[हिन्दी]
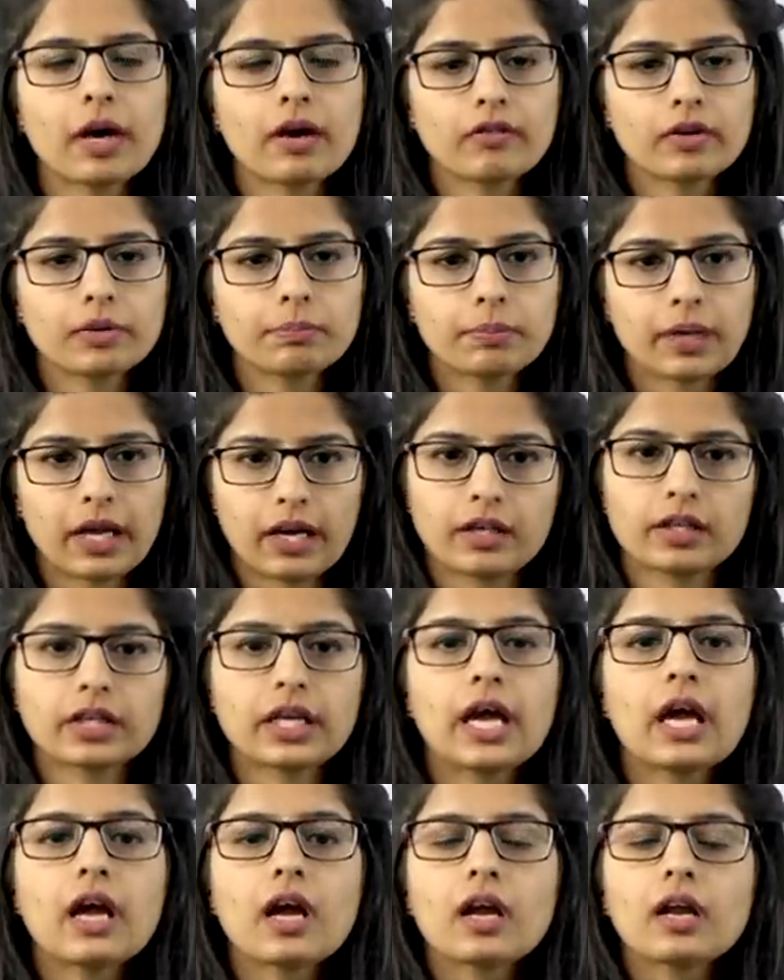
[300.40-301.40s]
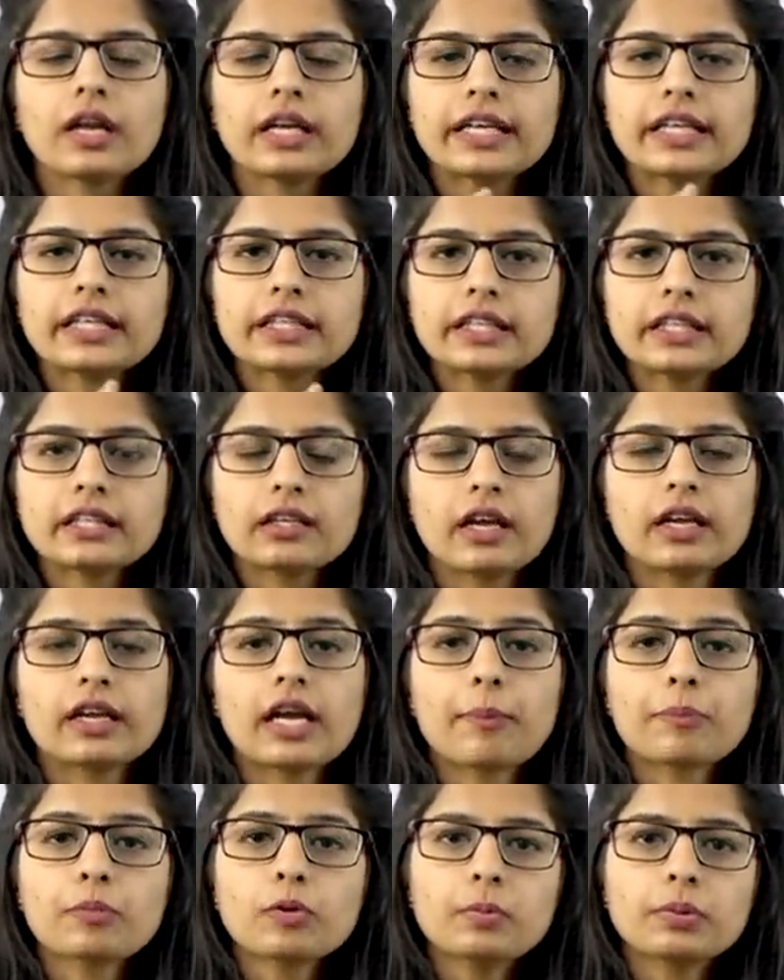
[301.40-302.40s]
पावर प्लांट इन
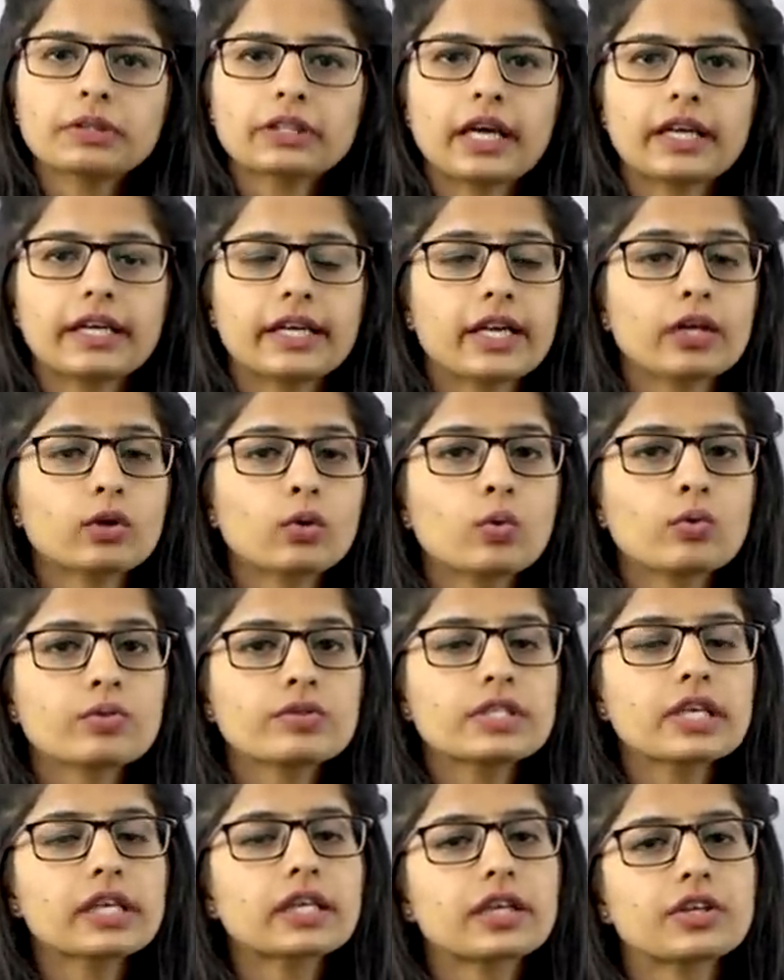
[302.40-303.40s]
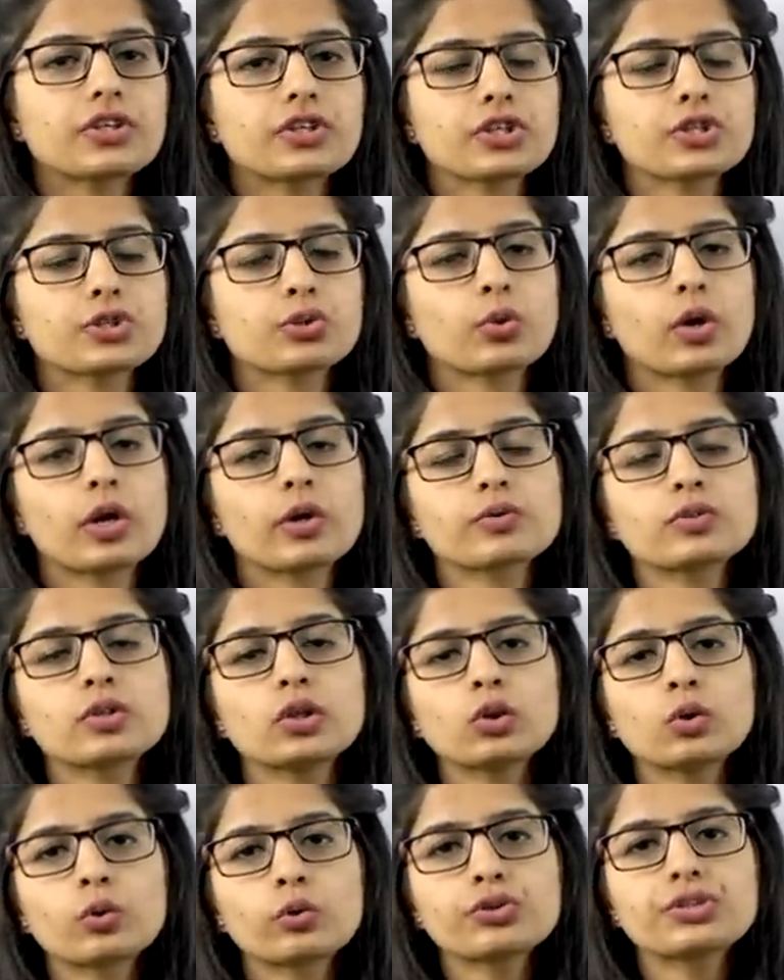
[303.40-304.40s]
आपको बताना है कौन सी कंट्री जो है उसने
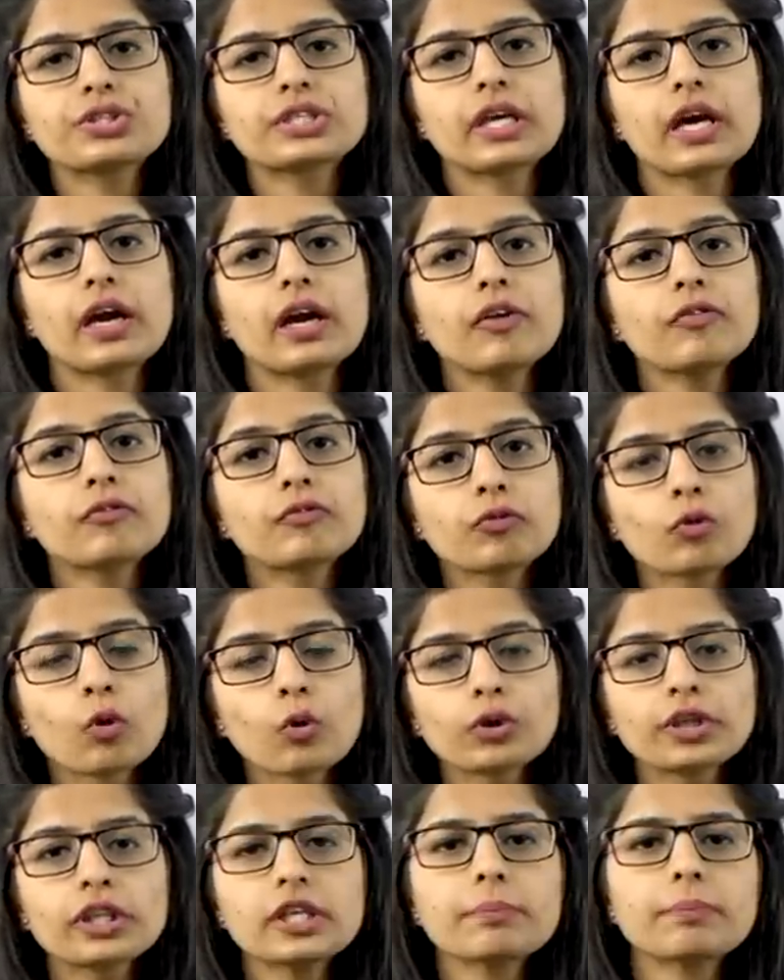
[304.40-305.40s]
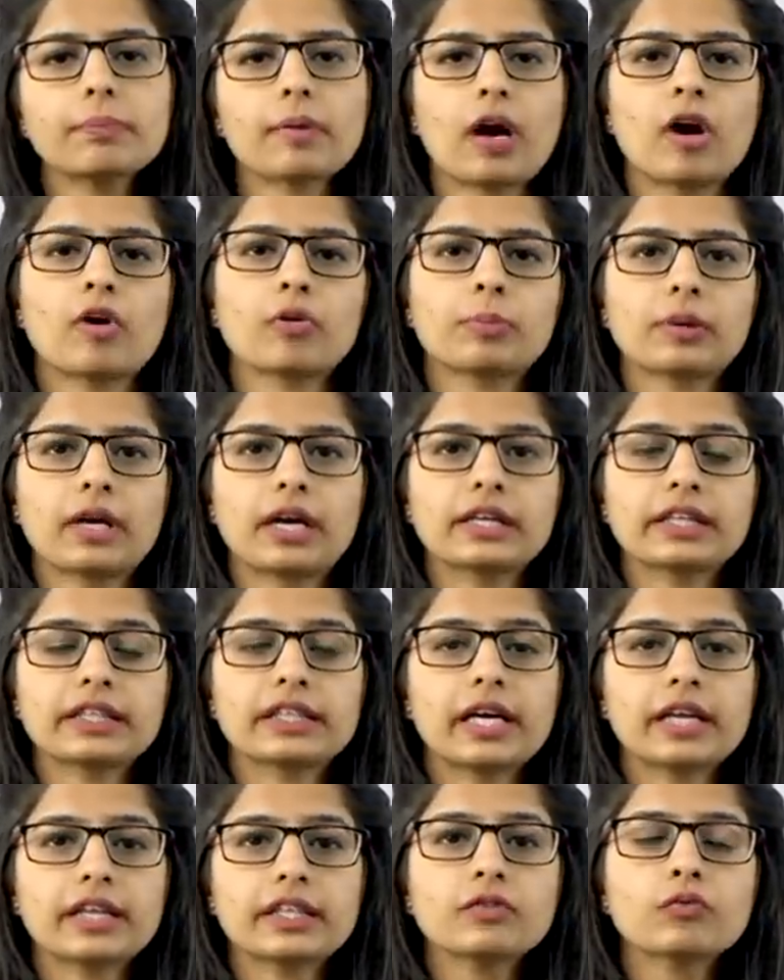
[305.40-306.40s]
लॉन्च किया है फ्लोटिंग पावर प्लांट
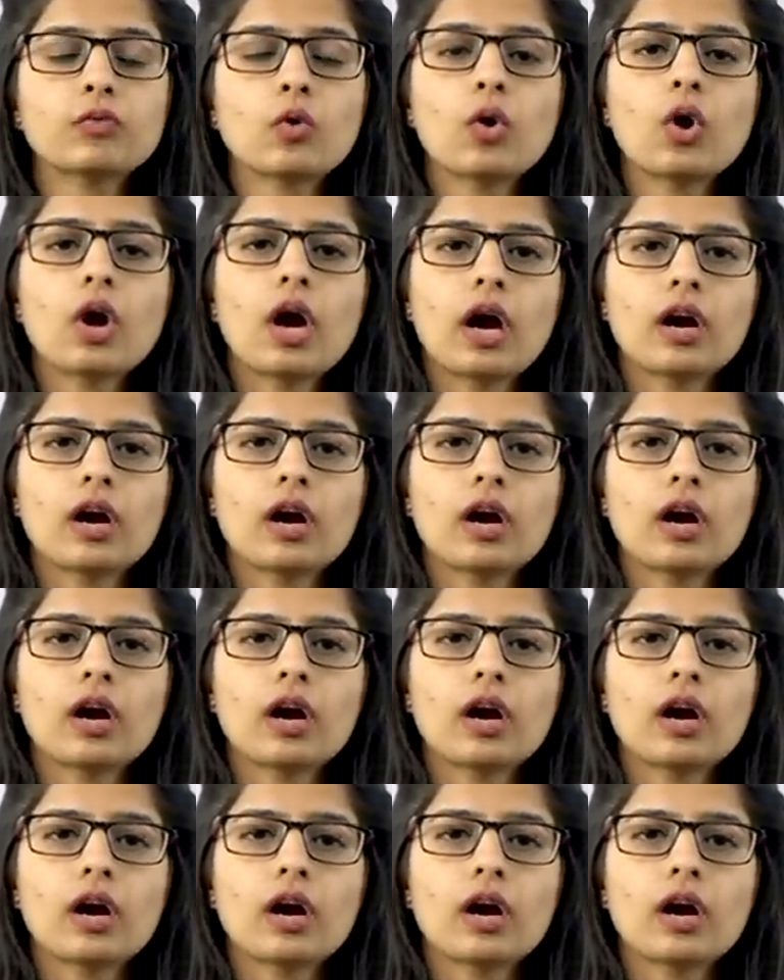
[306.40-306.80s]
यानी वो